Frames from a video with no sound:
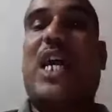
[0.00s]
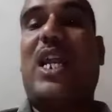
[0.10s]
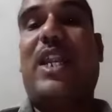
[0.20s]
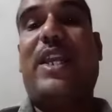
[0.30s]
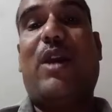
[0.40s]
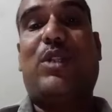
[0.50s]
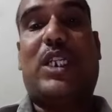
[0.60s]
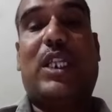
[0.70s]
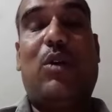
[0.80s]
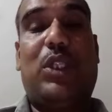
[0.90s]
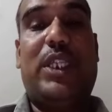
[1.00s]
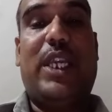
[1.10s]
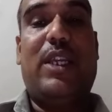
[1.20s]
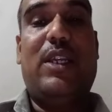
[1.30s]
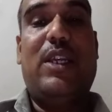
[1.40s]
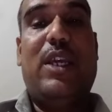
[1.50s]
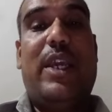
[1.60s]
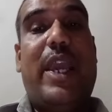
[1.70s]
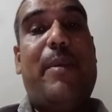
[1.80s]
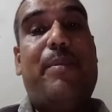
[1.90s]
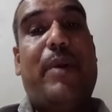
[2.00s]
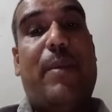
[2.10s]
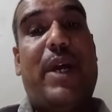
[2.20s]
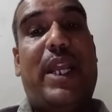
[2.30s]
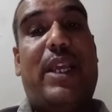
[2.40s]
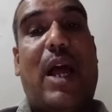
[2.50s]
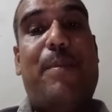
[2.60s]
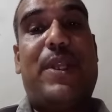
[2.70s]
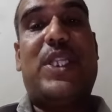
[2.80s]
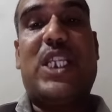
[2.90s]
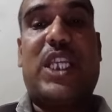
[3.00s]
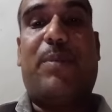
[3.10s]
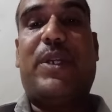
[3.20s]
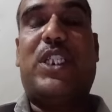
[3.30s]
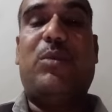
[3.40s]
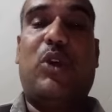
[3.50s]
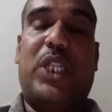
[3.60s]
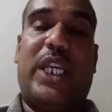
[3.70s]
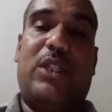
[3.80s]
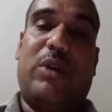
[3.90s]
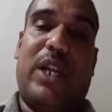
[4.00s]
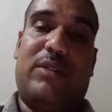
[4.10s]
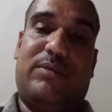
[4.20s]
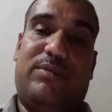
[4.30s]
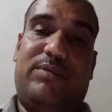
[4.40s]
सहारा लेने की आवश्यकता होती है एक हमारे ग्राम पंचायत सरपंच महोदय के द्वारा